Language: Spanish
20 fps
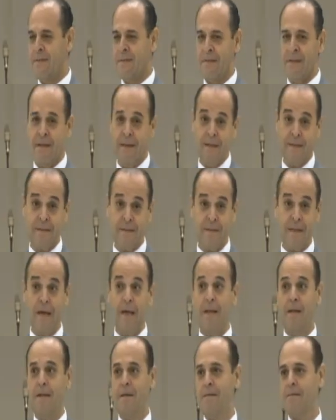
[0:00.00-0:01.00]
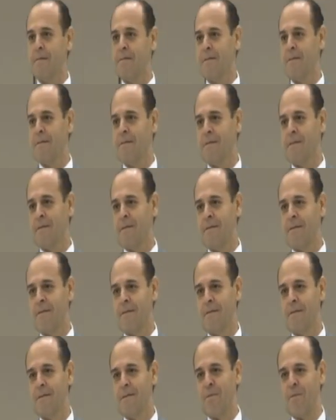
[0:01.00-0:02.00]
de Destel,
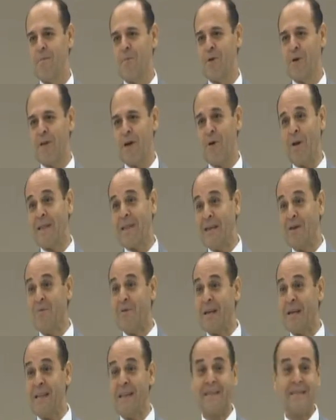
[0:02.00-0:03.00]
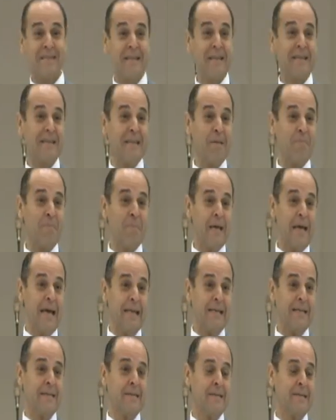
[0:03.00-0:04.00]
porque ahora tengo que decir
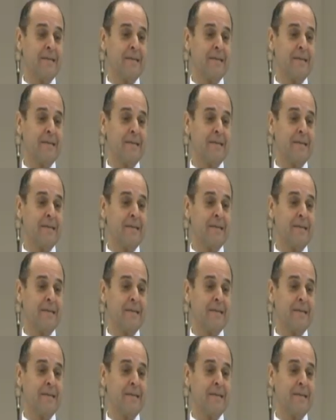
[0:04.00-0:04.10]
también